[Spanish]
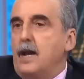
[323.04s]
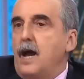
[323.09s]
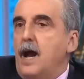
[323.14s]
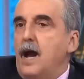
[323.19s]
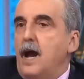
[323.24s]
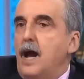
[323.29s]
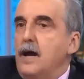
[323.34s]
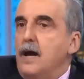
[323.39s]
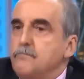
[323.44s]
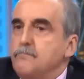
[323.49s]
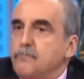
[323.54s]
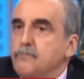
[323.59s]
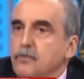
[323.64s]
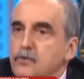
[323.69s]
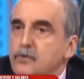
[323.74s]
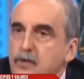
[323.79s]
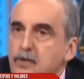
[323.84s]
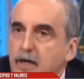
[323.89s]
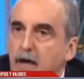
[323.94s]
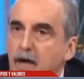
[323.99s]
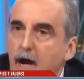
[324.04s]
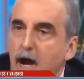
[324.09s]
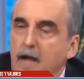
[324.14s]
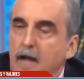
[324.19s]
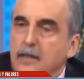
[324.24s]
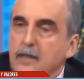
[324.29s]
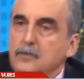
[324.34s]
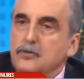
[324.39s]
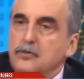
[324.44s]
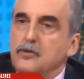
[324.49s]
No, no, la
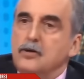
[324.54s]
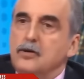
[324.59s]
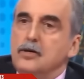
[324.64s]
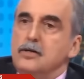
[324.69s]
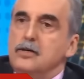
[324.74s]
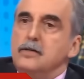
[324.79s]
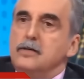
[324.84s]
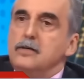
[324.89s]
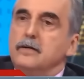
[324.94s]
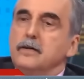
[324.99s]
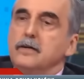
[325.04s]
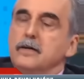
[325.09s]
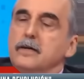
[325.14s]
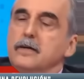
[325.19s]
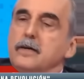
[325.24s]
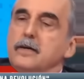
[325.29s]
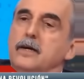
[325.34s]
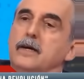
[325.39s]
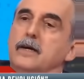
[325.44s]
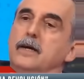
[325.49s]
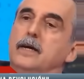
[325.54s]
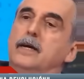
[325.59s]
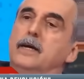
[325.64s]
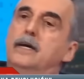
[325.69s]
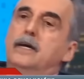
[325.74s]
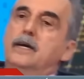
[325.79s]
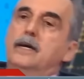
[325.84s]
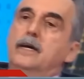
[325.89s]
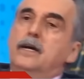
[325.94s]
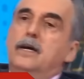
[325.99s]
verdad que me empieza a tentar sin
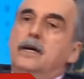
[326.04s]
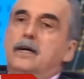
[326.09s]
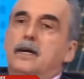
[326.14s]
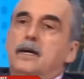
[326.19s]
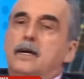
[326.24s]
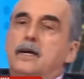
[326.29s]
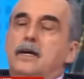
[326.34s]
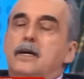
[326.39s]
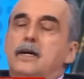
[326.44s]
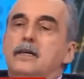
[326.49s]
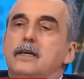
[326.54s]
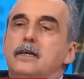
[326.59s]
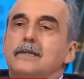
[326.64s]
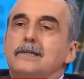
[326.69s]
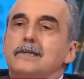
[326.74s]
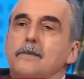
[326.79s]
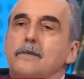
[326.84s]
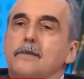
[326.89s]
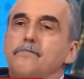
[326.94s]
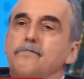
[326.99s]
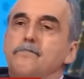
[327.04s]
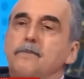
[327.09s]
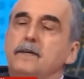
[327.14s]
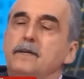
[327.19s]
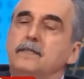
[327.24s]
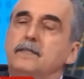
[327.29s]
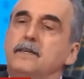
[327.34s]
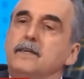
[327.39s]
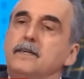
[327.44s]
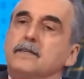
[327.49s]
cuidado si estás a